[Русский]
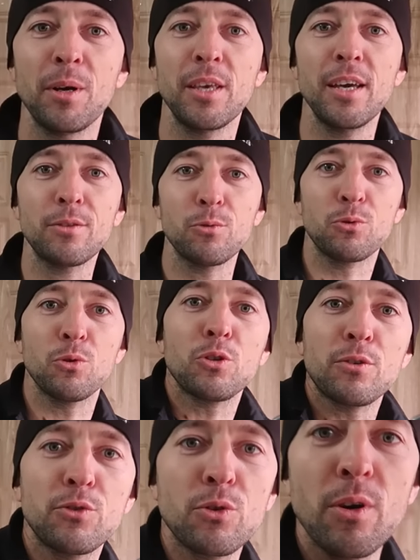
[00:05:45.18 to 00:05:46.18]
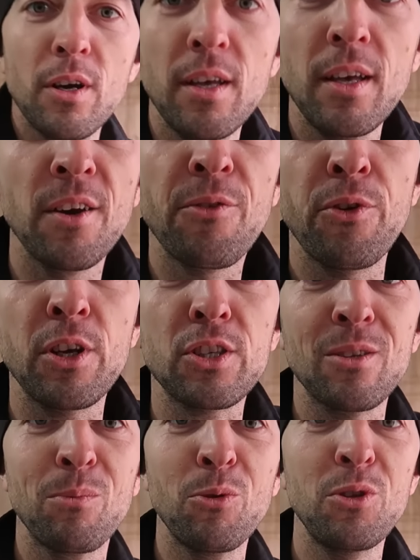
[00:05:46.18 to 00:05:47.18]
моя, тут тоже все. А?
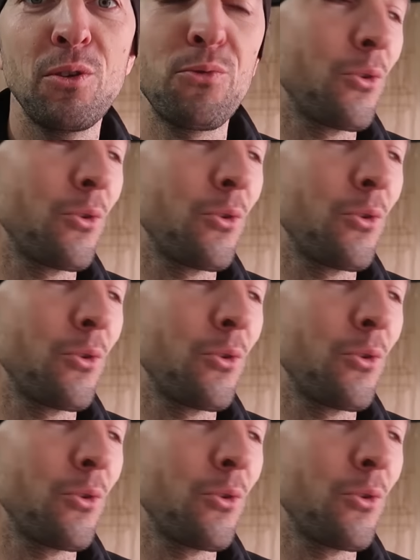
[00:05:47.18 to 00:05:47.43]
Фэшн, будни